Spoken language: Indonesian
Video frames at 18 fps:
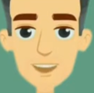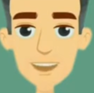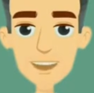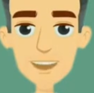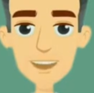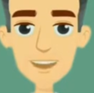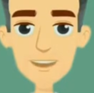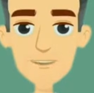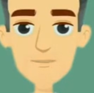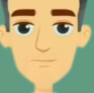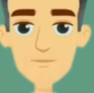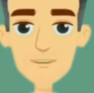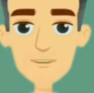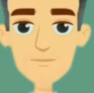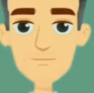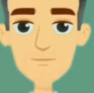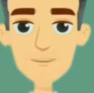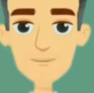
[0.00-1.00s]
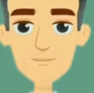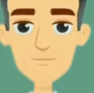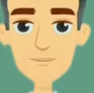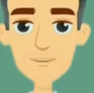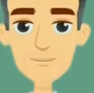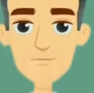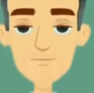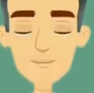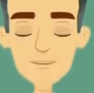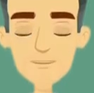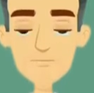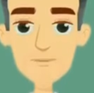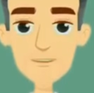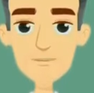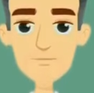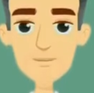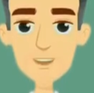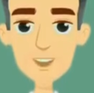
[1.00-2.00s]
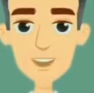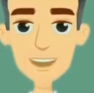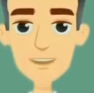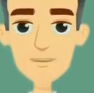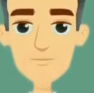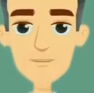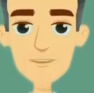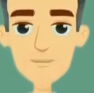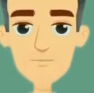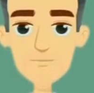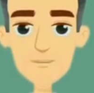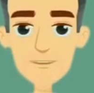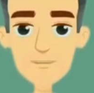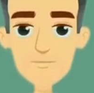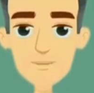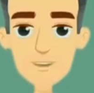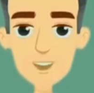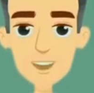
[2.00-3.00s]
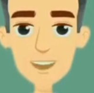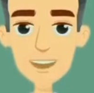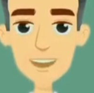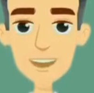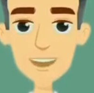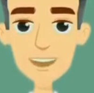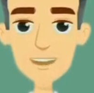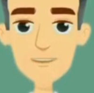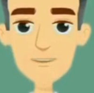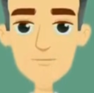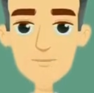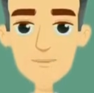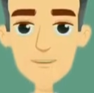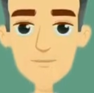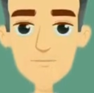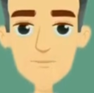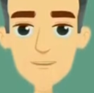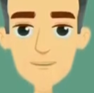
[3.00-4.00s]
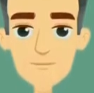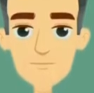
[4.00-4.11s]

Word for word: how many books are there on the desk? Ada berapa banyak